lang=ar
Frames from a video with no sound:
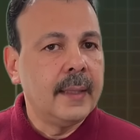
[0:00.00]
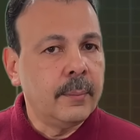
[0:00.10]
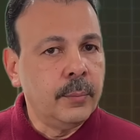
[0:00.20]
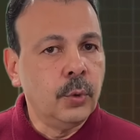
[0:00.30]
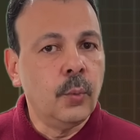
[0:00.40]

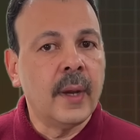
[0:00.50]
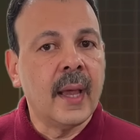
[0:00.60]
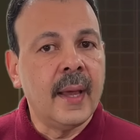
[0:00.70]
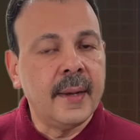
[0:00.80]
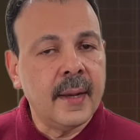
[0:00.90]
تبدو
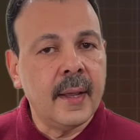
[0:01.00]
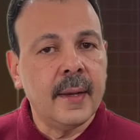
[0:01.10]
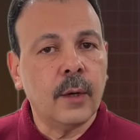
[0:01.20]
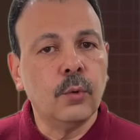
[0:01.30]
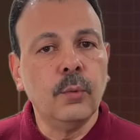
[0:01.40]
وكأننا
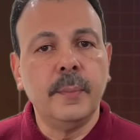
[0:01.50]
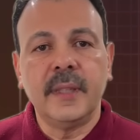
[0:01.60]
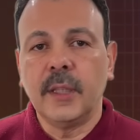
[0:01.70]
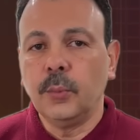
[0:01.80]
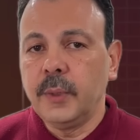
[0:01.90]
نقوم
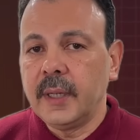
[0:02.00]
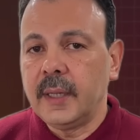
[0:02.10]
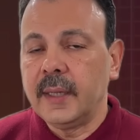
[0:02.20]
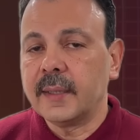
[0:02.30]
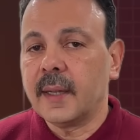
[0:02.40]
بتدوير
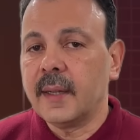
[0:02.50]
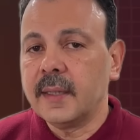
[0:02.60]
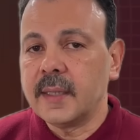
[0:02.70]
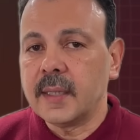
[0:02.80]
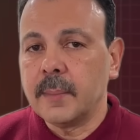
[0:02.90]

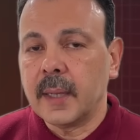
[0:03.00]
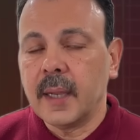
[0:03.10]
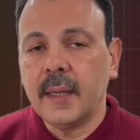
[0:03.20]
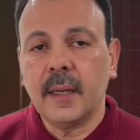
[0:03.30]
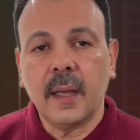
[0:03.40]
لإطارات
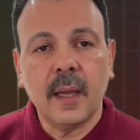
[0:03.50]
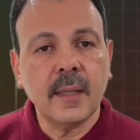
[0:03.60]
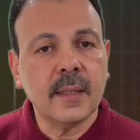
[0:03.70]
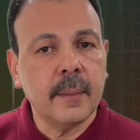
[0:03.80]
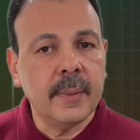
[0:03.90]
الزمكان
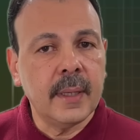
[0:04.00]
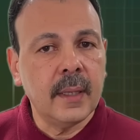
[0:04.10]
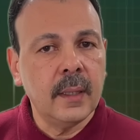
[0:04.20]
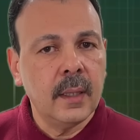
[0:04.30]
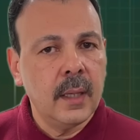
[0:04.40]
الخاصة
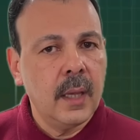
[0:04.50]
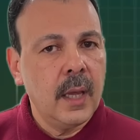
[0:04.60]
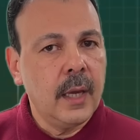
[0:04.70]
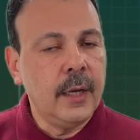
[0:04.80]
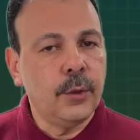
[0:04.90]
بنا
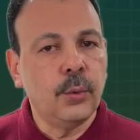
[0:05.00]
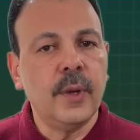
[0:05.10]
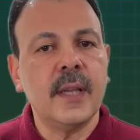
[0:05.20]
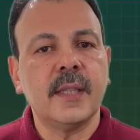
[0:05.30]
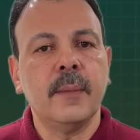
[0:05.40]

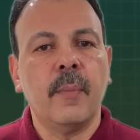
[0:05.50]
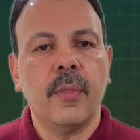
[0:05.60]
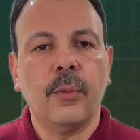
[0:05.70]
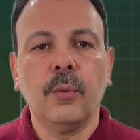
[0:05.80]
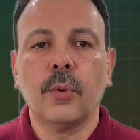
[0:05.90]
لتناسب
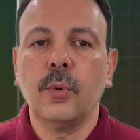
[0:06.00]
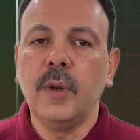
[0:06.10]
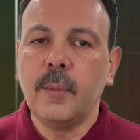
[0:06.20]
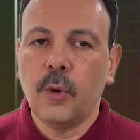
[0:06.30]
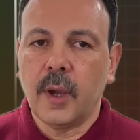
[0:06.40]
منظور
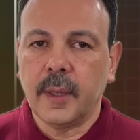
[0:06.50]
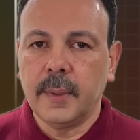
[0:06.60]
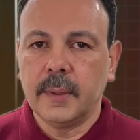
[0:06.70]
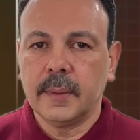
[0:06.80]
كل مراقب